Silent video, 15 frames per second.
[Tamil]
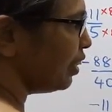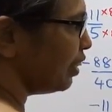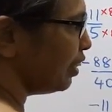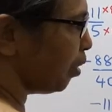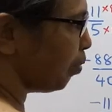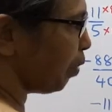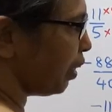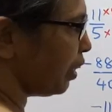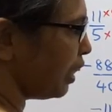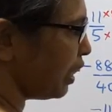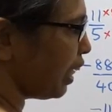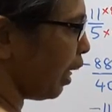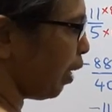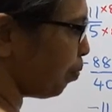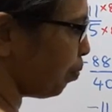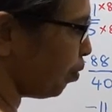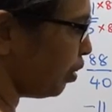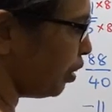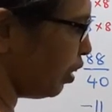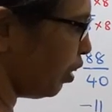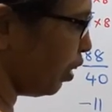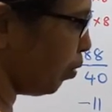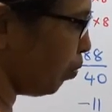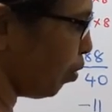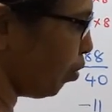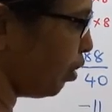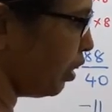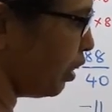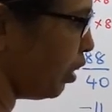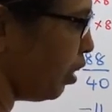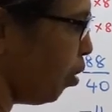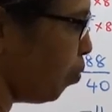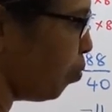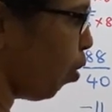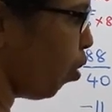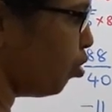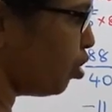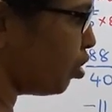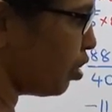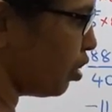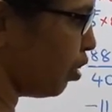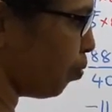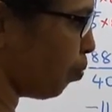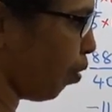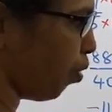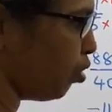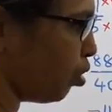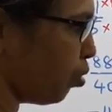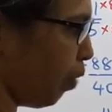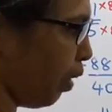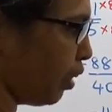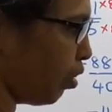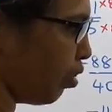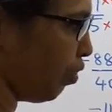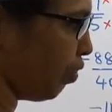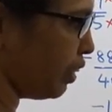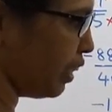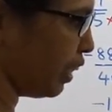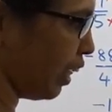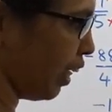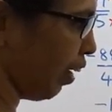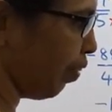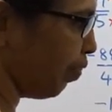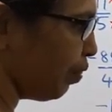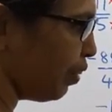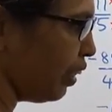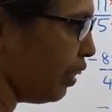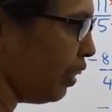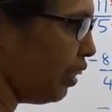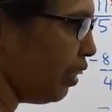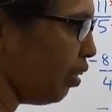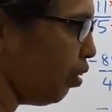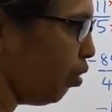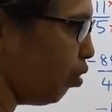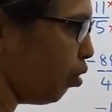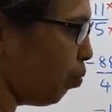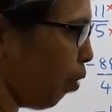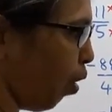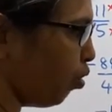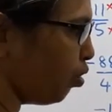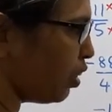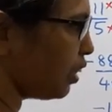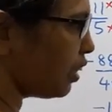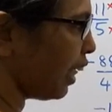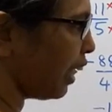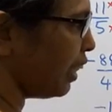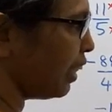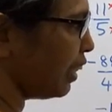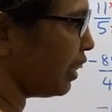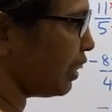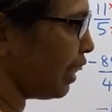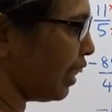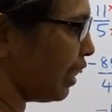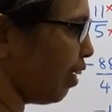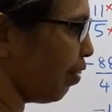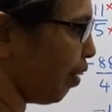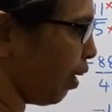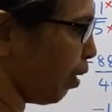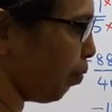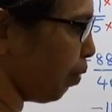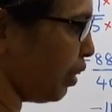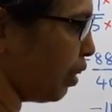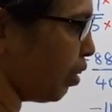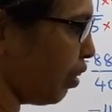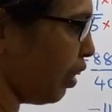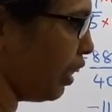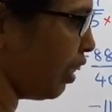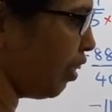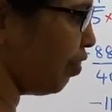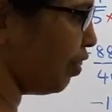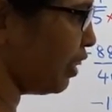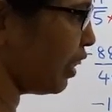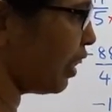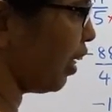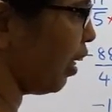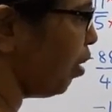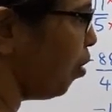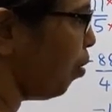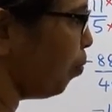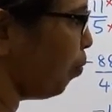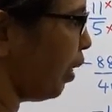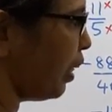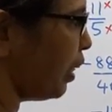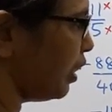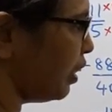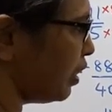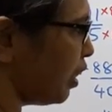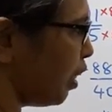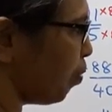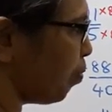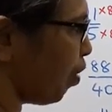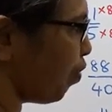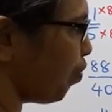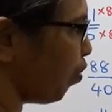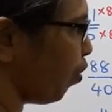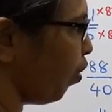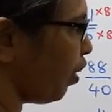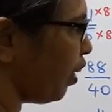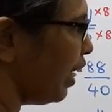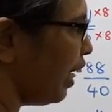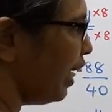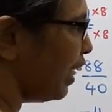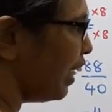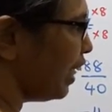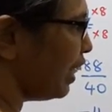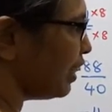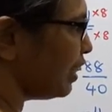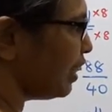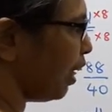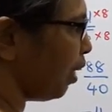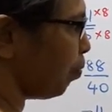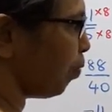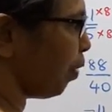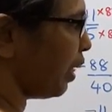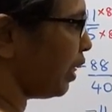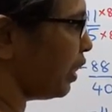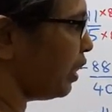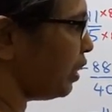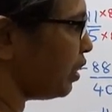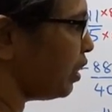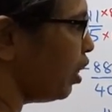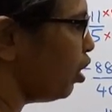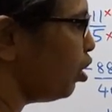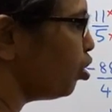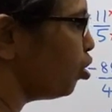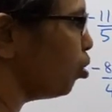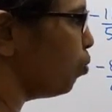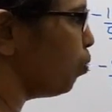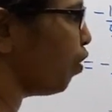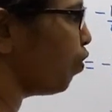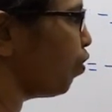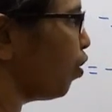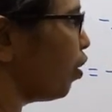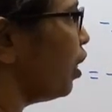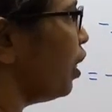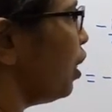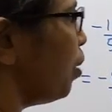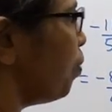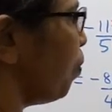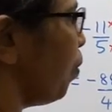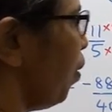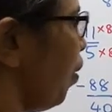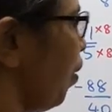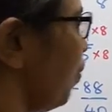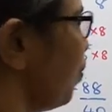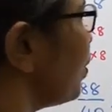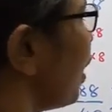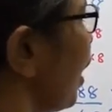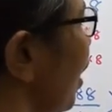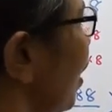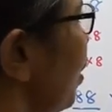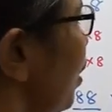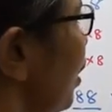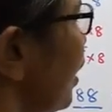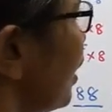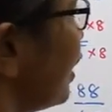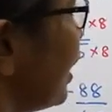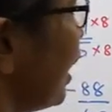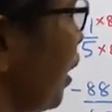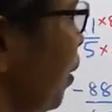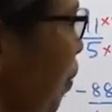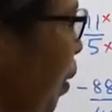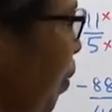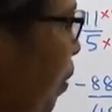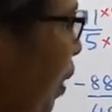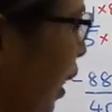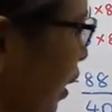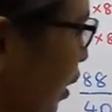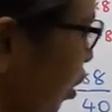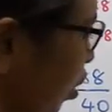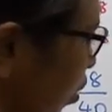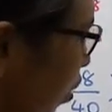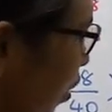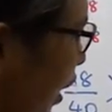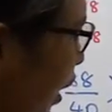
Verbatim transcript: இந்த மாதிரி கேப் இதை நம்ம ஒரு மவுத்து மவுத்து மாதிரி கூட வச்சுக்கலாம் ஒரு மவுத் சைடு இந்த சைடில் வர்ற மாதிரி கூட நீங்கள் வச்சுக்கலாம் மைனஸ் த்ரீ பை ஃபோர் லெஸ் தேன் மைனஸ் டூ பை ஃபோர் இப்போ இதை நம்ம எப்படி எழுதணும்